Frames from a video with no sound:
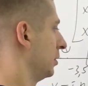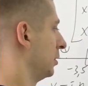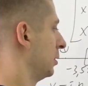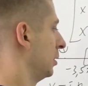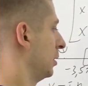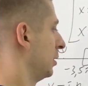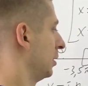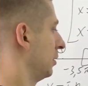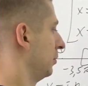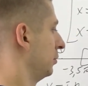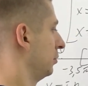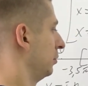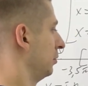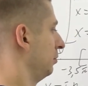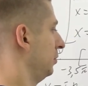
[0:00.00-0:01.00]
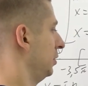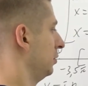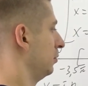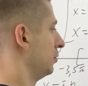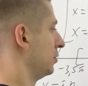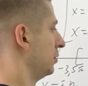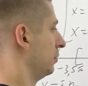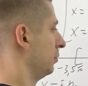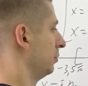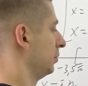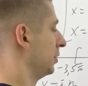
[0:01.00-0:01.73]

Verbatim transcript: k равно минус 2,